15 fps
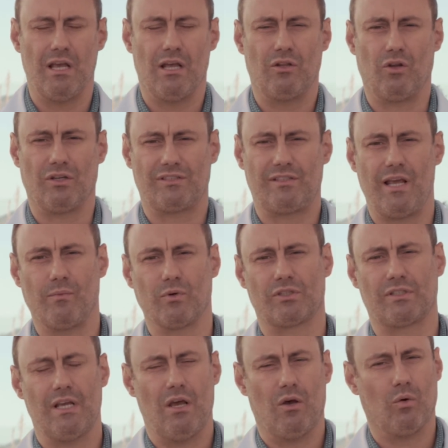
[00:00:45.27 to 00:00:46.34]
nós
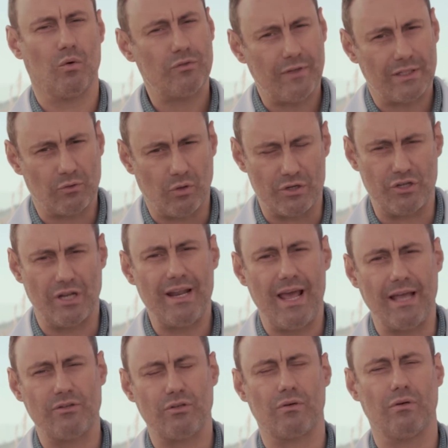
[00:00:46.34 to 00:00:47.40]
temos os fatores
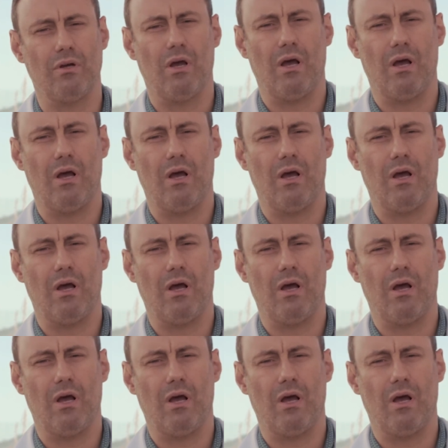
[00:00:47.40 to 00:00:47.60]
genético,